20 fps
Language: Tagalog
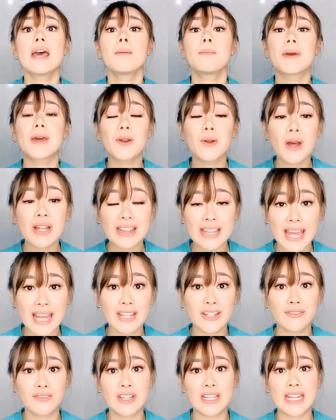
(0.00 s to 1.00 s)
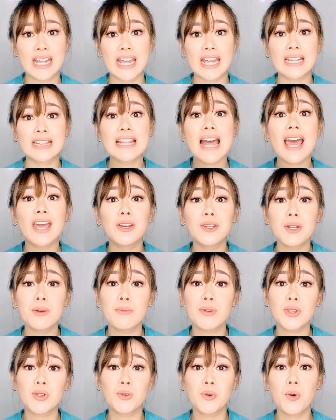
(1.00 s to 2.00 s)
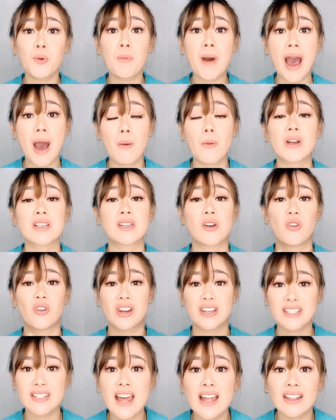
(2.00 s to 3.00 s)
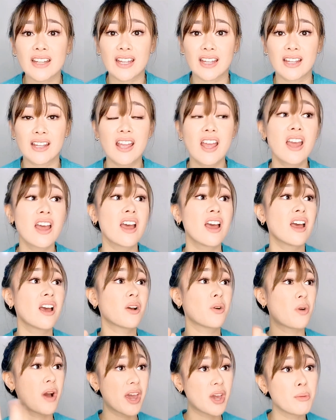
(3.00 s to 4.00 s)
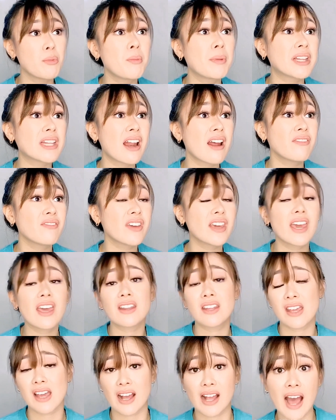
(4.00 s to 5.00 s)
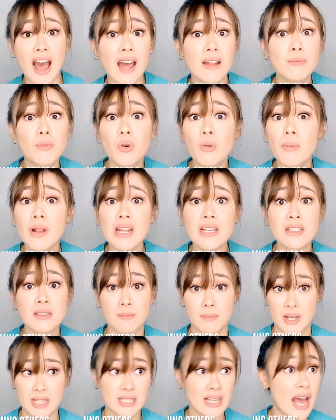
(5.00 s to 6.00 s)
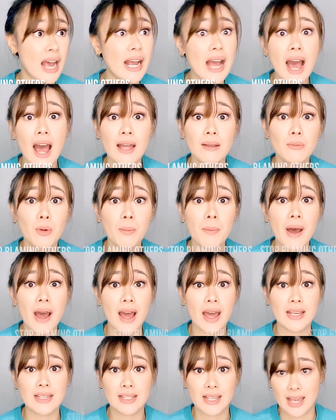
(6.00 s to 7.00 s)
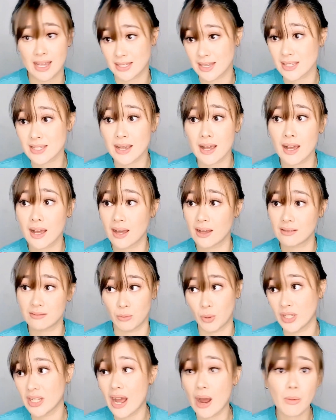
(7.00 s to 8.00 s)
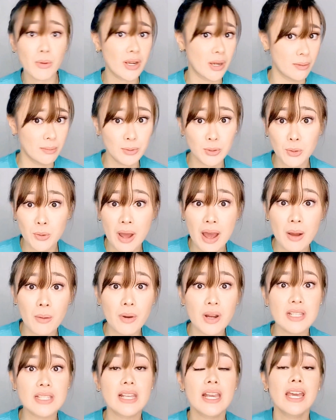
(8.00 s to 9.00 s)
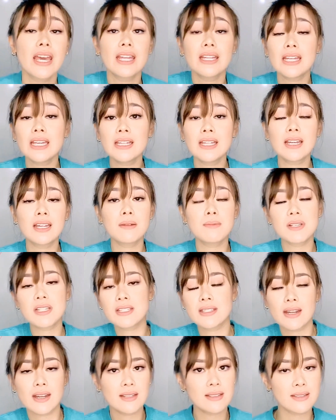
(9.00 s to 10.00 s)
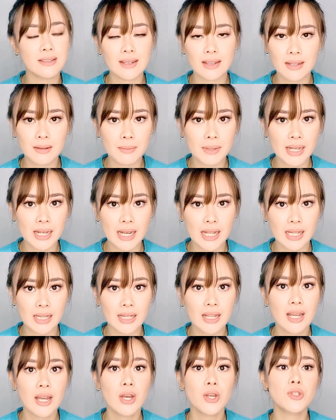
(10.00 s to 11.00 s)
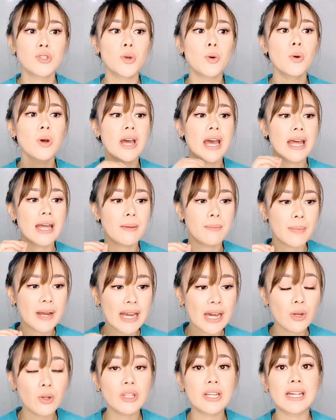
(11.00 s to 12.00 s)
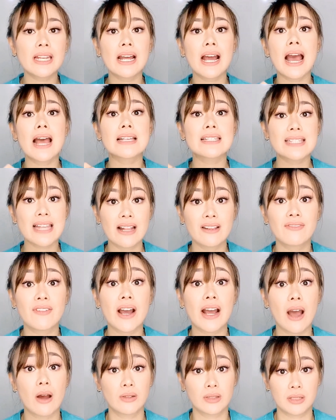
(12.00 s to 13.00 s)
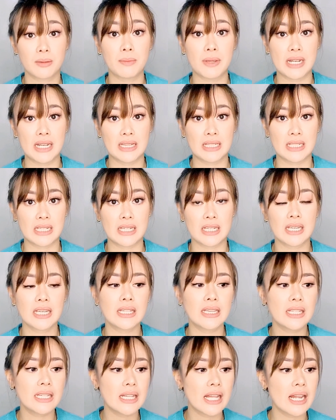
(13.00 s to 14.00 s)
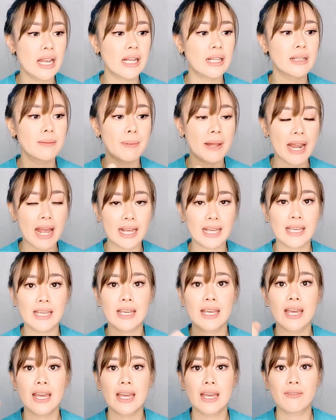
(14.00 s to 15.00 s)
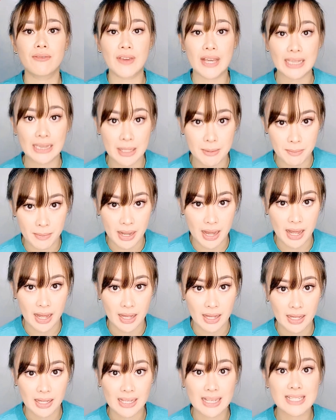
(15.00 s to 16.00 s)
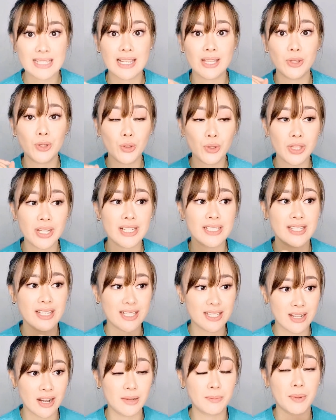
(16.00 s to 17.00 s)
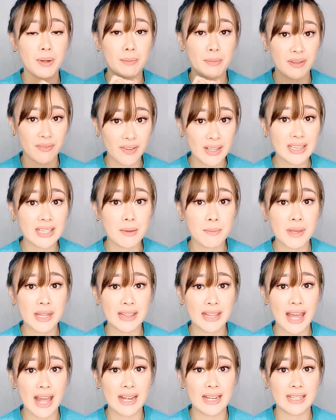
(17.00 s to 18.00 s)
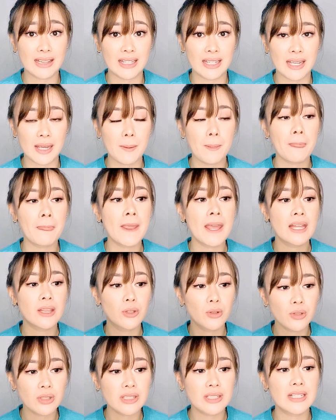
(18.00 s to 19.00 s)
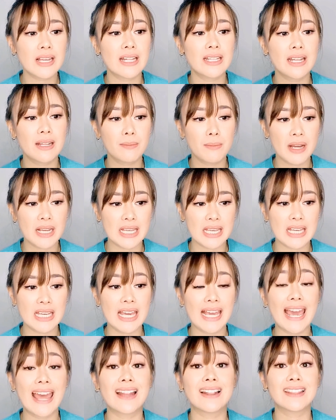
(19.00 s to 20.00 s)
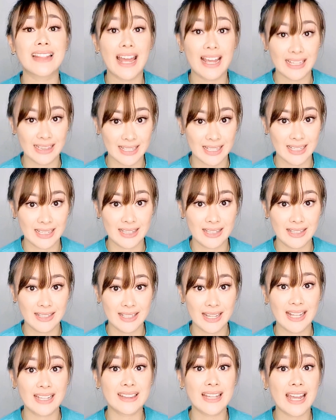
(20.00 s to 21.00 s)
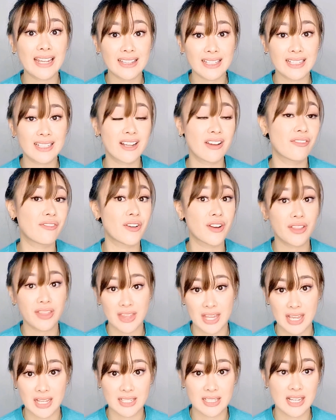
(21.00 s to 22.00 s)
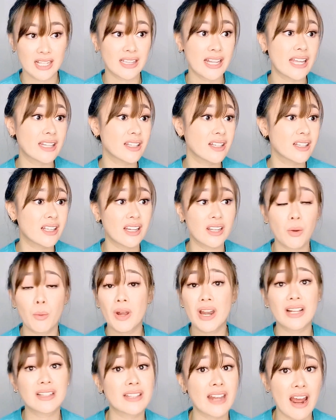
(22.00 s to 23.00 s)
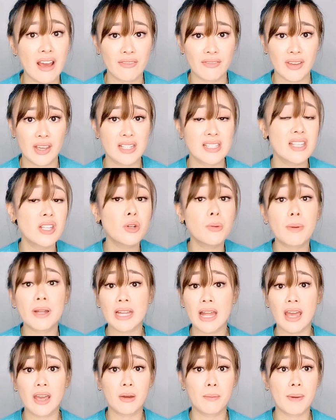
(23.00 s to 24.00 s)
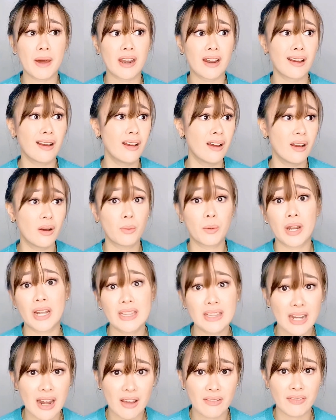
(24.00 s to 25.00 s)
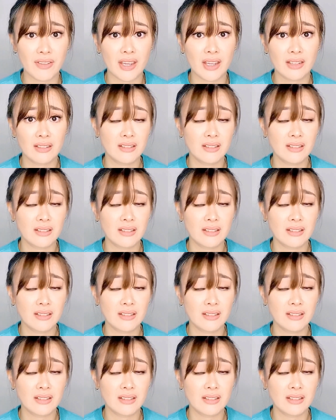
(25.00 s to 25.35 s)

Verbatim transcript: Pero at the end of the day, tayo naman yung humahawak sa oras natin. Kung ayaw mo ma-traffic, edi agahan mo umalis. Mas agahan mo pa kesa sa 1 hour, gawin mo 2 hours. Edi hindi ka na stress, hindi ka na malilate. So, magkaroon ka ng self-accountability. Hindi na lang palaging victim ka. Kasi doon nagsa-start pag may victim mentality, doon ka din magiging entitled. Entitled ka for things. Entitled ka na walang traffic. Sino ba tayo para walang traffic?